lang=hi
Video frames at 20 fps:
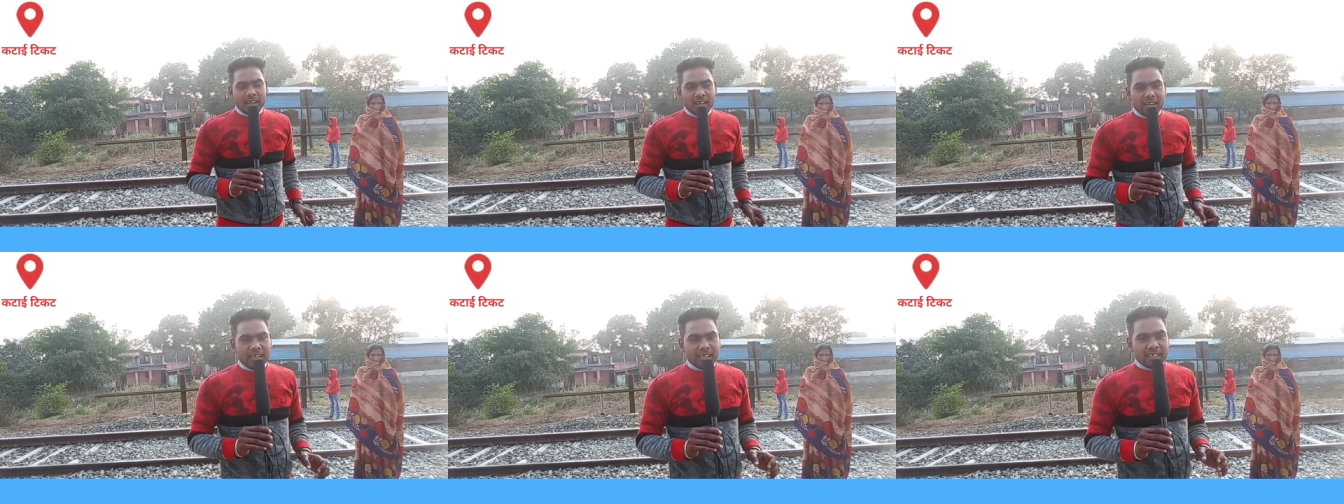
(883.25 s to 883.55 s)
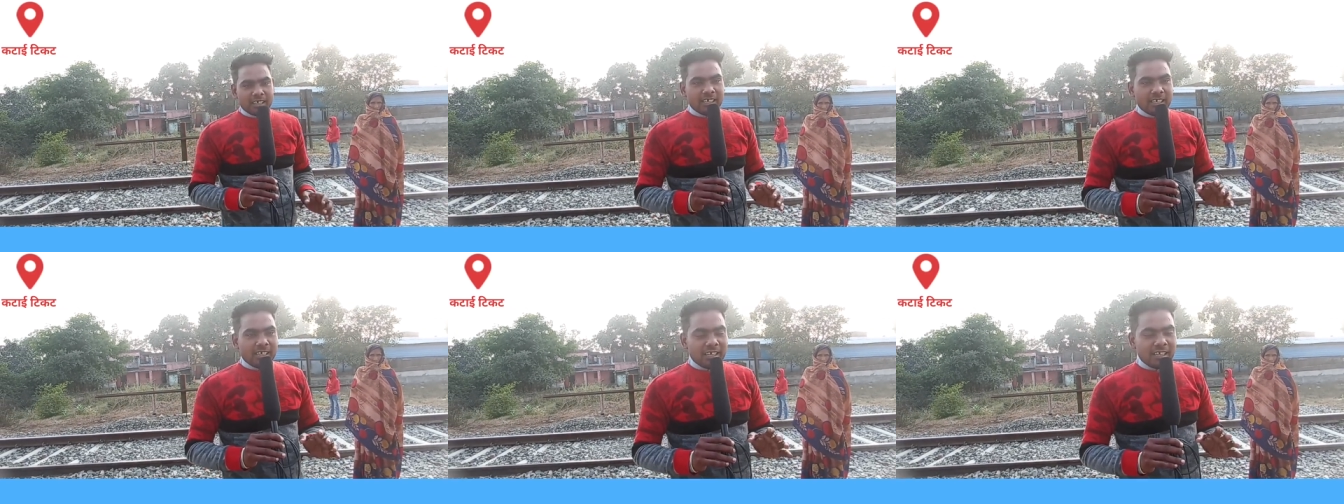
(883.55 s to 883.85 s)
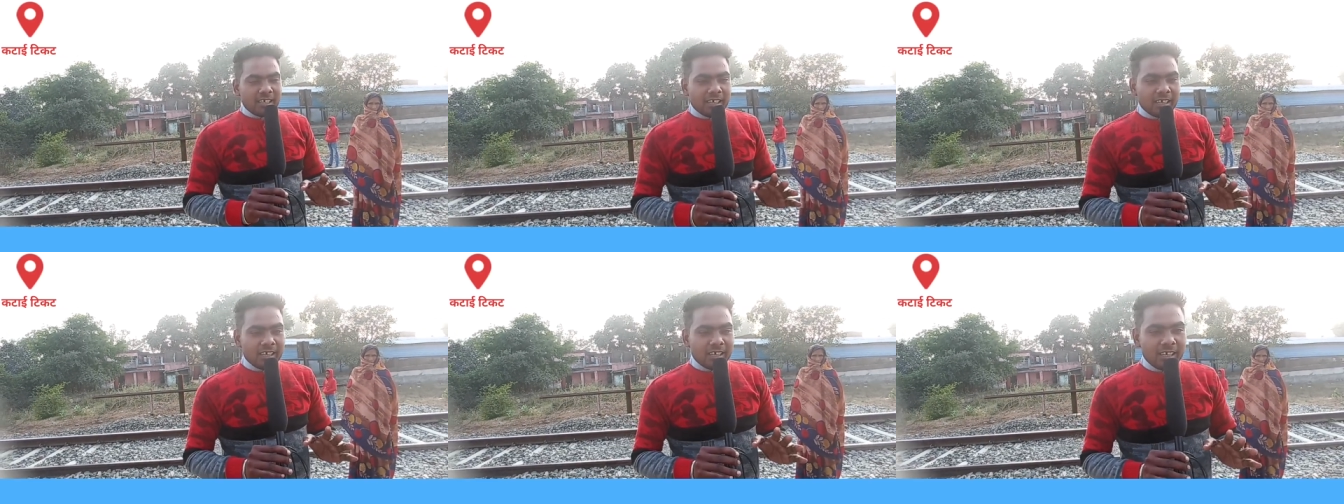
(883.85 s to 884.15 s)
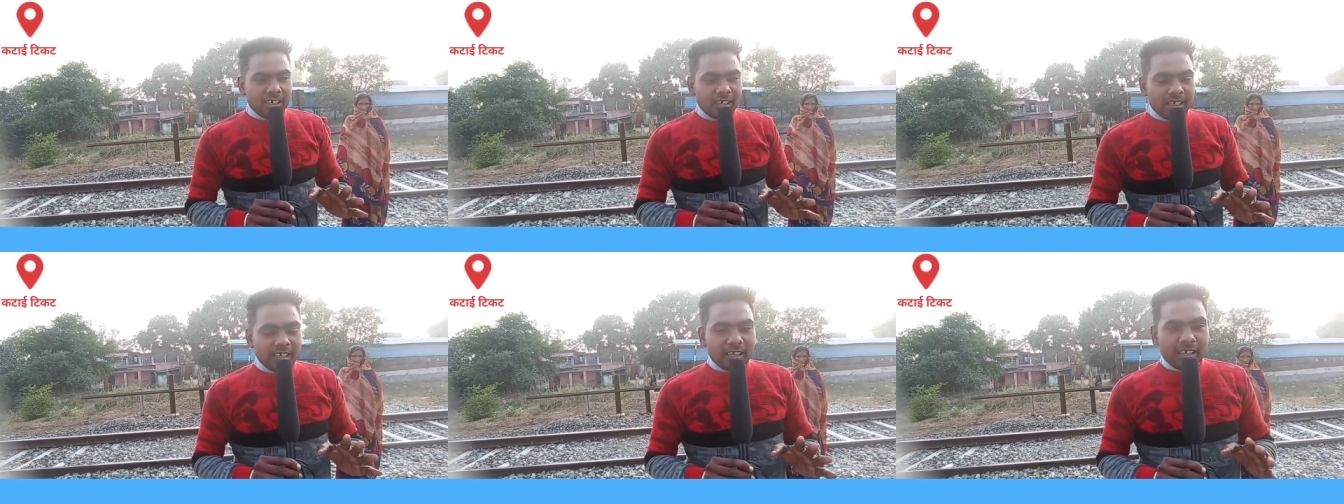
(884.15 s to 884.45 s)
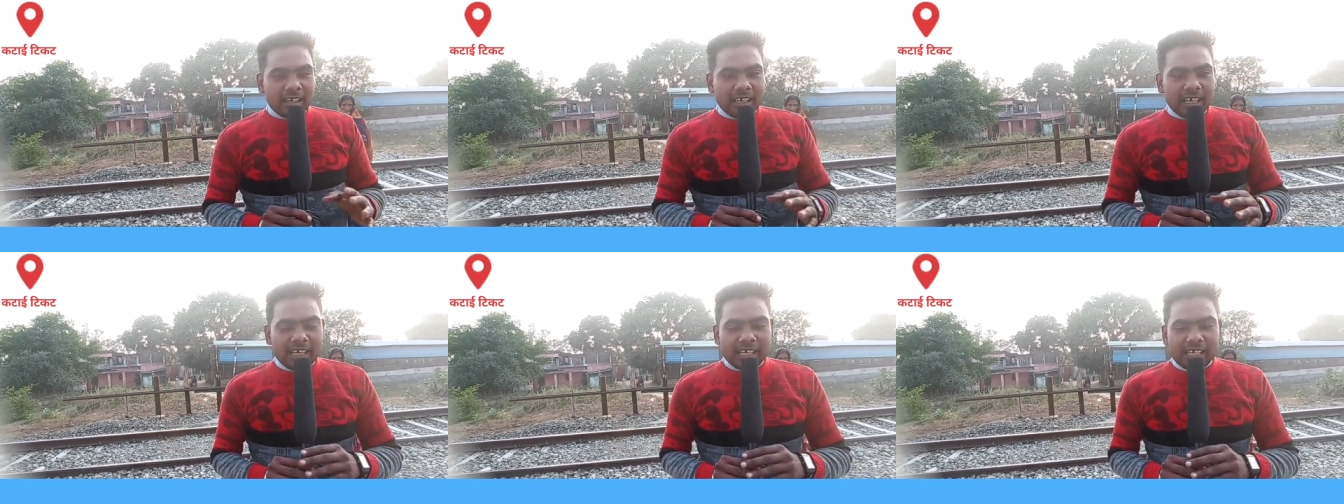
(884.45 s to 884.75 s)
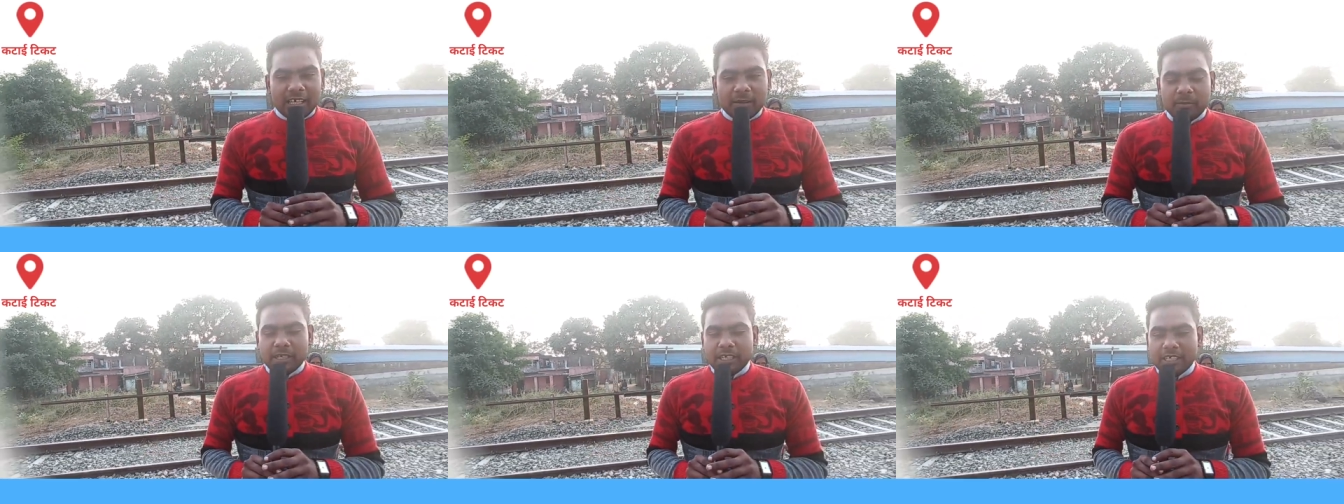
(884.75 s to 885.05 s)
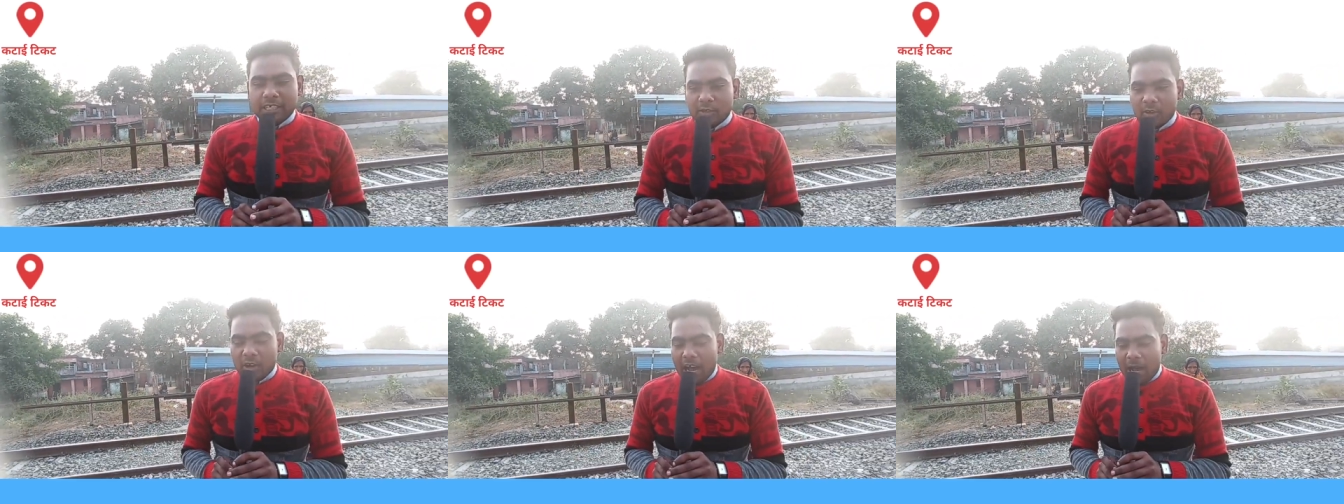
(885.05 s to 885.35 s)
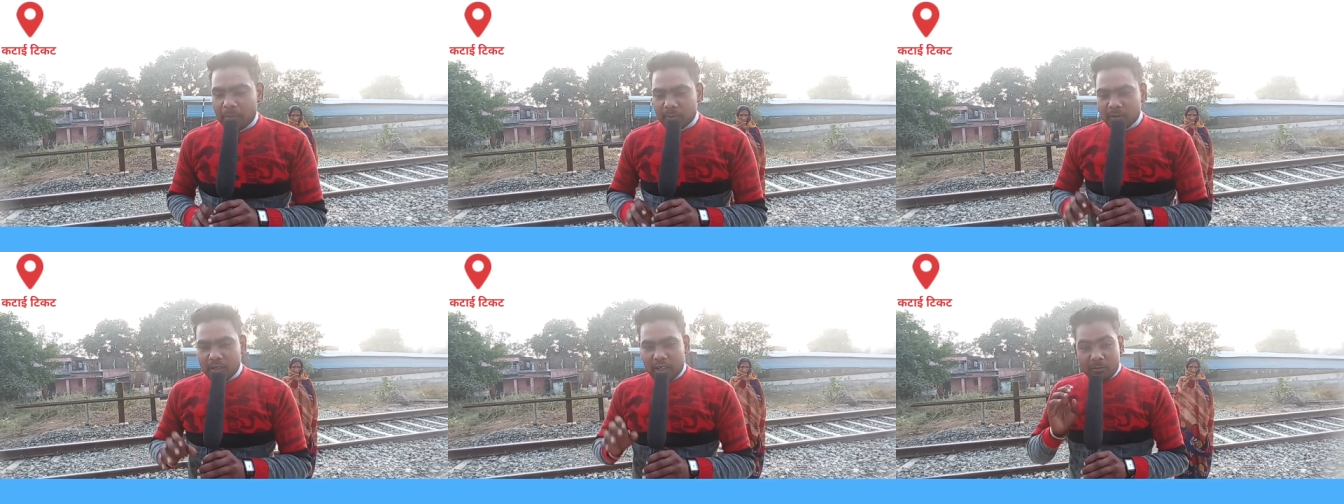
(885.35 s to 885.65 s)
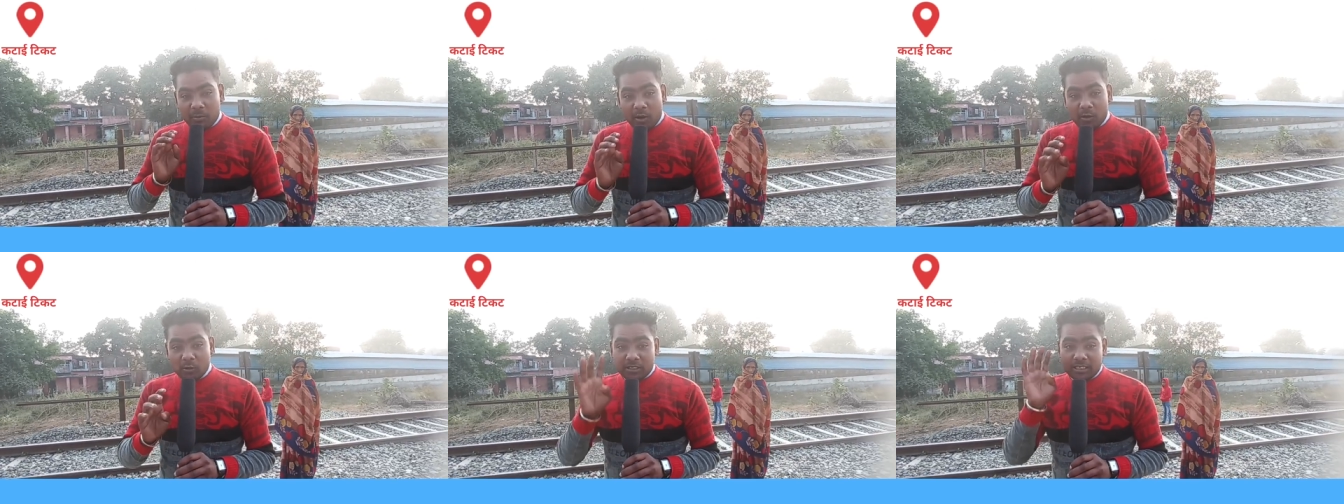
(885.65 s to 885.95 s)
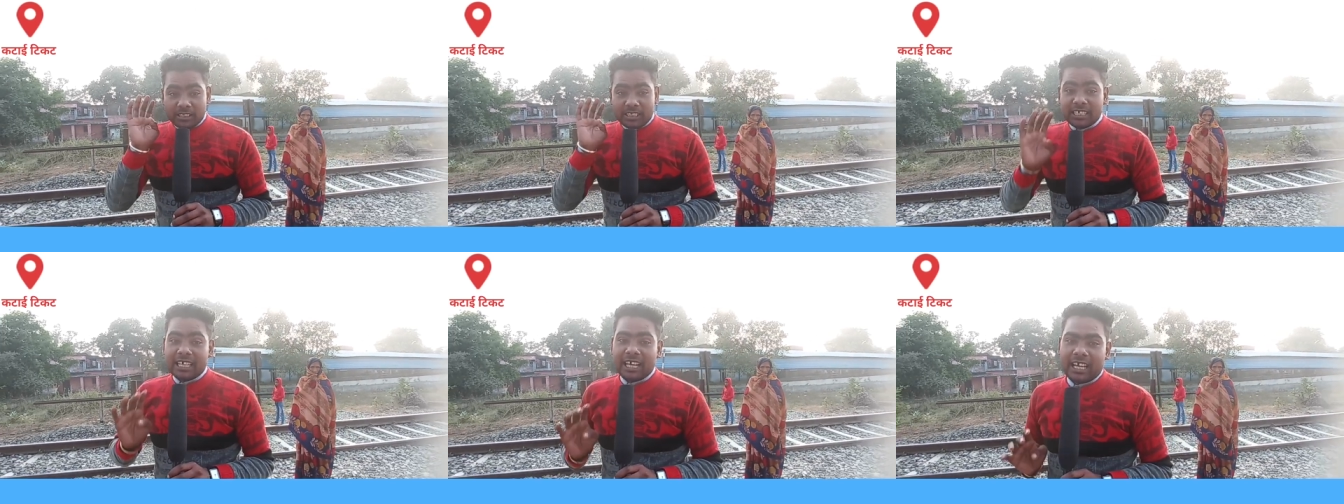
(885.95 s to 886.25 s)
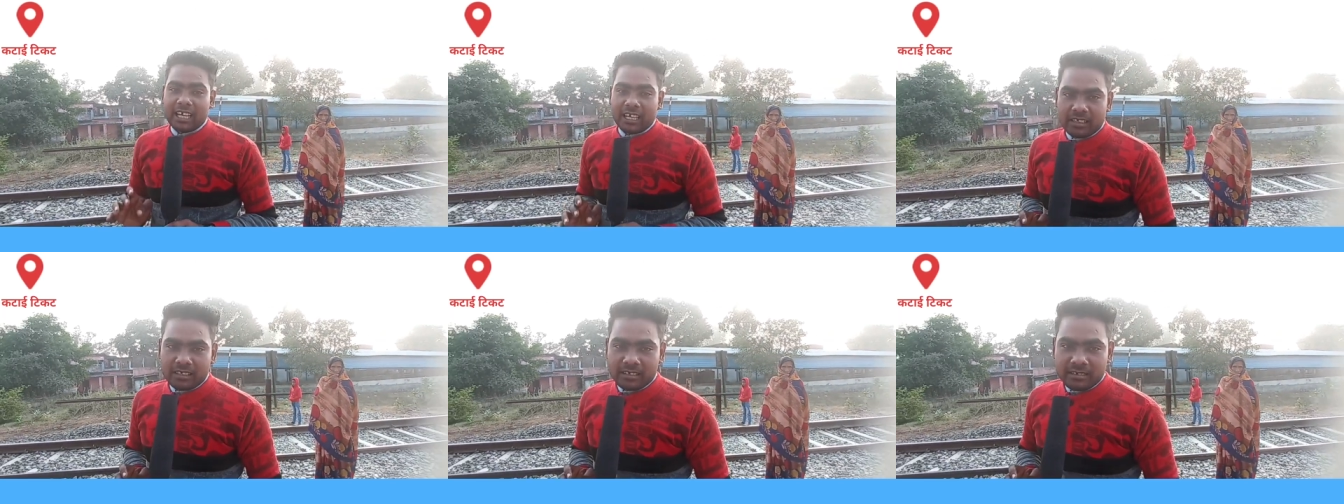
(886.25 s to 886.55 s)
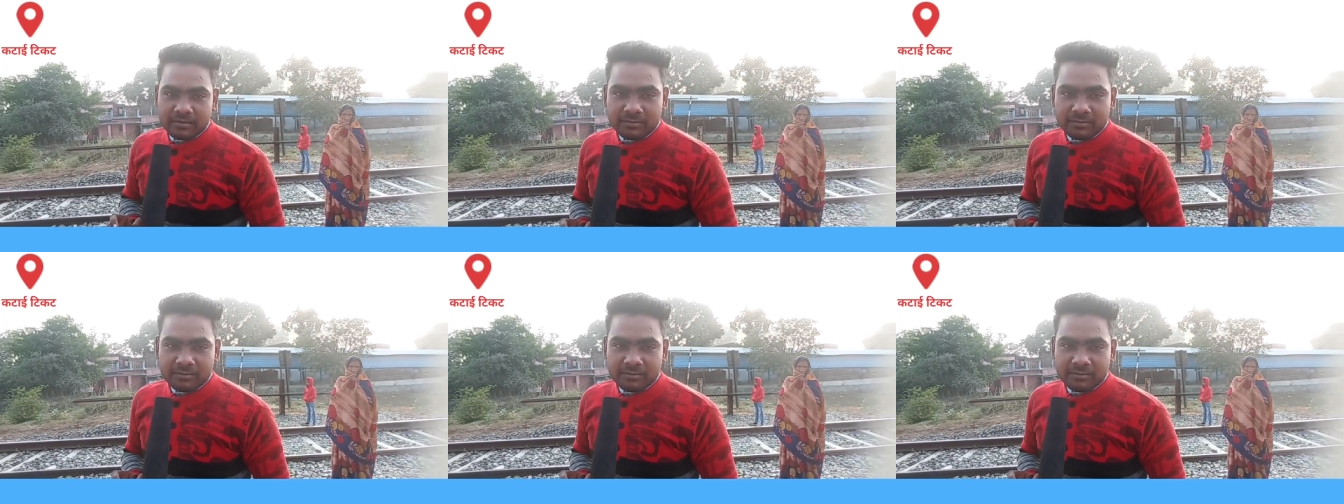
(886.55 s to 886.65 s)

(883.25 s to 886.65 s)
अगर ये वीडियो आप तक पहुंचती है